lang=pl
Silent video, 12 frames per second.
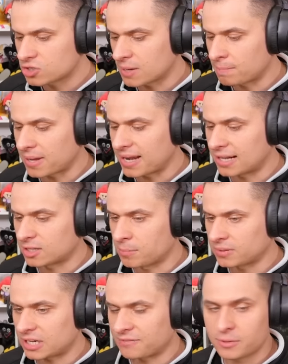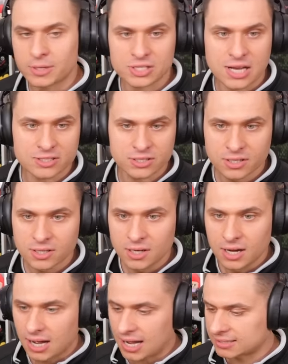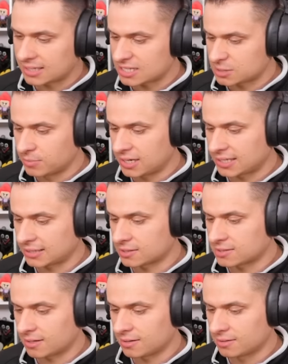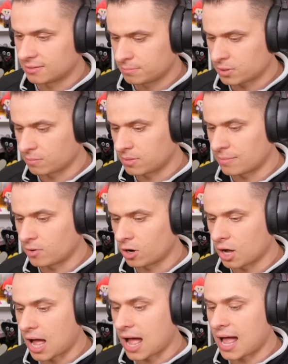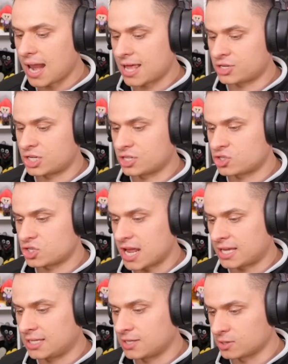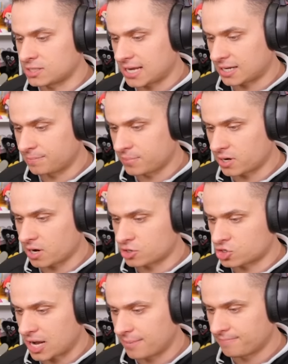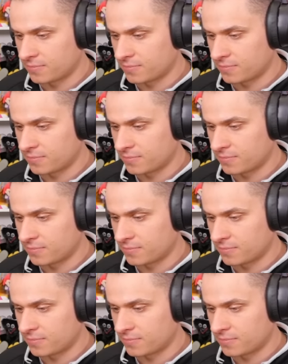Szampana to potrafiłeś lać. A teraz mleka to co? Problem? O, ale się drzeki dosek. Proszę,